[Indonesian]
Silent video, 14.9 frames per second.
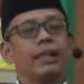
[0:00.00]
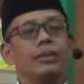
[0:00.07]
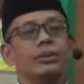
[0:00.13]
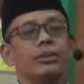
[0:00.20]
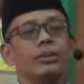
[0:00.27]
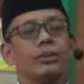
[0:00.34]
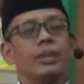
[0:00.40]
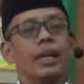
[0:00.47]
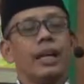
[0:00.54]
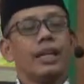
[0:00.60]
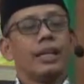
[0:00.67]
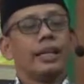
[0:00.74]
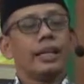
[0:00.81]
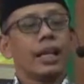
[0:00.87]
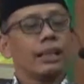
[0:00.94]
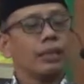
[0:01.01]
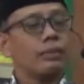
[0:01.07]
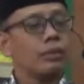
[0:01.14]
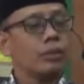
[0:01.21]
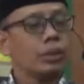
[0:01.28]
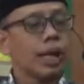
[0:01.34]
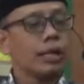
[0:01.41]
sudah kita
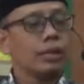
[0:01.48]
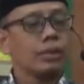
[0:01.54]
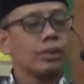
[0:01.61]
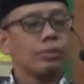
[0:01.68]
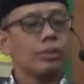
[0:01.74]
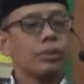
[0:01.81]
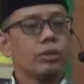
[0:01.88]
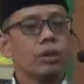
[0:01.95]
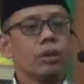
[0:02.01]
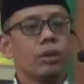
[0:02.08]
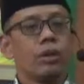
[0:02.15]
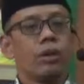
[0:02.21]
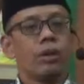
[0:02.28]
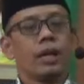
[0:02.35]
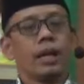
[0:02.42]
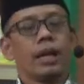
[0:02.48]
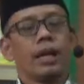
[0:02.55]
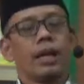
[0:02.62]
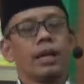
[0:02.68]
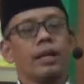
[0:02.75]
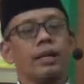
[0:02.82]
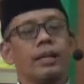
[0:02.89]
temukan 10 orang.
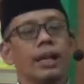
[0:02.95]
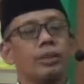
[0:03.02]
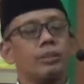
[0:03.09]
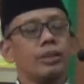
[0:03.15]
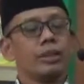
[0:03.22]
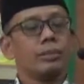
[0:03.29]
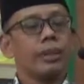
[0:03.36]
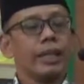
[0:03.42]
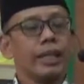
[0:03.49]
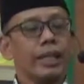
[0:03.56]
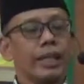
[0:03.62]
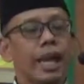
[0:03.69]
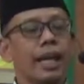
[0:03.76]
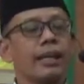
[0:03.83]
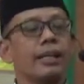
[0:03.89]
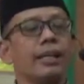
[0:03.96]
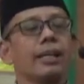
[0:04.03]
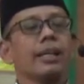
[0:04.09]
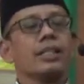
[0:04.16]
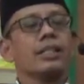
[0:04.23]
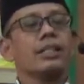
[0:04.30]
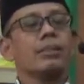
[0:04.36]
Namun demikian
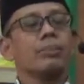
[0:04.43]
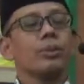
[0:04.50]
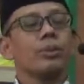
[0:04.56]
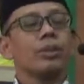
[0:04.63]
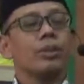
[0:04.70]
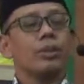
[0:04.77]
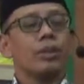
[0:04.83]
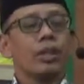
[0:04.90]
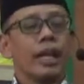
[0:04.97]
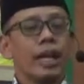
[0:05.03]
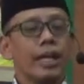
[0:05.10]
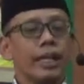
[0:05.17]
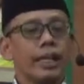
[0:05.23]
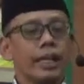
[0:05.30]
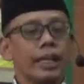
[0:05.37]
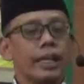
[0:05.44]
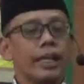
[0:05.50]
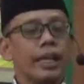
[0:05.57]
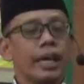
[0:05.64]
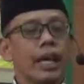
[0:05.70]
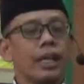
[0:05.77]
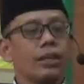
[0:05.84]
10 orang
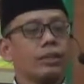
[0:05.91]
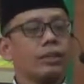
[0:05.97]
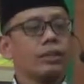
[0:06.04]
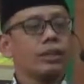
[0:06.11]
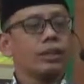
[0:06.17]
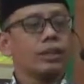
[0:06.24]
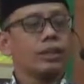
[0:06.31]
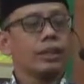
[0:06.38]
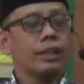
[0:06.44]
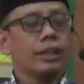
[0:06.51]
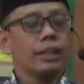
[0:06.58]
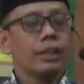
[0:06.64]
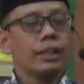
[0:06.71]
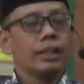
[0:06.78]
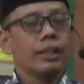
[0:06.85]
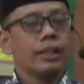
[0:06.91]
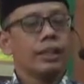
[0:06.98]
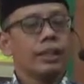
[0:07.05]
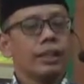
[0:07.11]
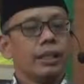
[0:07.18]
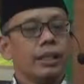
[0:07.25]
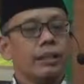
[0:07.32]
ini harus e,
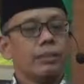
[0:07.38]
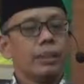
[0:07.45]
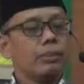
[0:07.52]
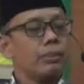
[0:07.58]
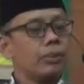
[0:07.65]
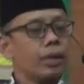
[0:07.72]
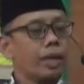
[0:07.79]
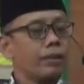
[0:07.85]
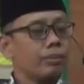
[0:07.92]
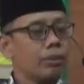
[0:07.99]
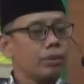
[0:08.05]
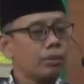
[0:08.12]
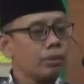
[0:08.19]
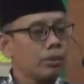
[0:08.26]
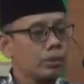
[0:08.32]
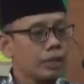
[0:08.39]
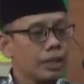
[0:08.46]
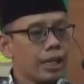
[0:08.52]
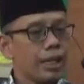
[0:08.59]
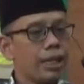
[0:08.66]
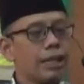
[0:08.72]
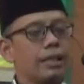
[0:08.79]
membuat
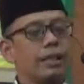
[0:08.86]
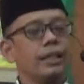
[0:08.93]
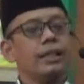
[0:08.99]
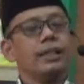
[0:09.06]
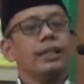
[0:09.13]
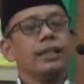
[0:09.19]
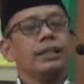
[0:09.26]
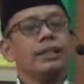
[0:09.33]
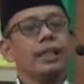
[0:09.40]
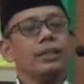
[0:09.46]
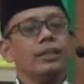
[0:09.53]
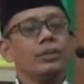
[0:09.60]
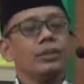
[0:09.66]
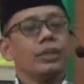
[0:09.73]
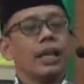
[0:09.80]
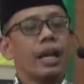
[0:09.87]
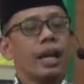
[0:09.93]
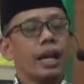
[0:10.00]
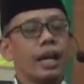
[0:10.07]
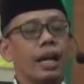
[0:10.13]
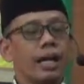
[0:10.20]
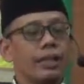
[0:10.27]
proposal dan
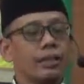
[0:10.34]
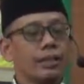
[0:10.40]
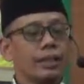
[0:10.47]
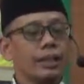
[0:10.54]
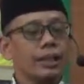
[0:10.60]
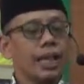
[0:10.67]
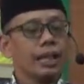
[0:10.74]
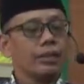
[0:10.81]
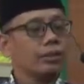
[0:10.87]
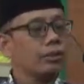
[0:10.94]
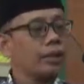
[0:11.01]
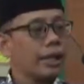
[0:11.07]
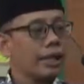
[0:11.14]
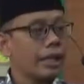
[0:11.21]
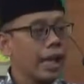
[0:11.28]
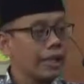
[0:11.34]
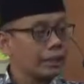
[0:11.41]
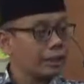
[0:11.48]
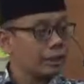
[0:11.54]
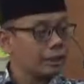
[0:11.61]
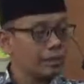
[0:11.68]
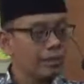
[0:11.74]
juga harus dilakukan
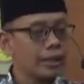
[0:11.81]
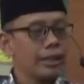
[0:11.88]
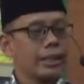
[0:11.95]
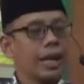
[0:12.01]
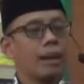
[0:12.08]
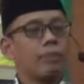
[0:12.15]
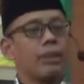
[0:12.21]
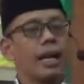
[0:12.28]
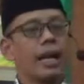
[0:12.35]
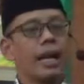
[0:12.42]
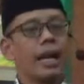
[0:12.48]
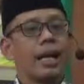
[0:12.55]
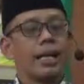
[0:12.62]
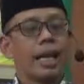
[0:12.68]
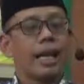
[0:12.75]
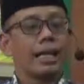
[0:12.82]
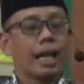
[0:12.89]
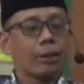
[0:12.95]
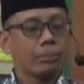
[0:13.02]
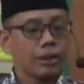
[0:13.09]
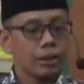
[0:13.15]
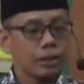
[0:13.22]
asesmen apakah
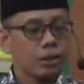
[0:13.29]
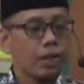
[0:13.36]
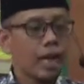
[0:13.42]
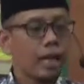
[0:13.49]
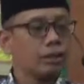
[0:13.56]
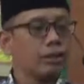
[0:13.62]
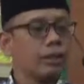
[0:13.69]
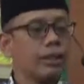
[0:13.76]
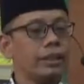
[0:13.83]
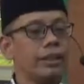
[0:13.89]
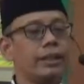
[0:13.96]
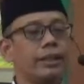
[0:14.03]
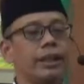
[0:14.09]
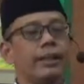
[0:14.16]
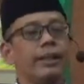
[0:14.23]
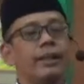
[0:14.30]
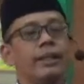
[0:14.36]
layak betul atau tidak.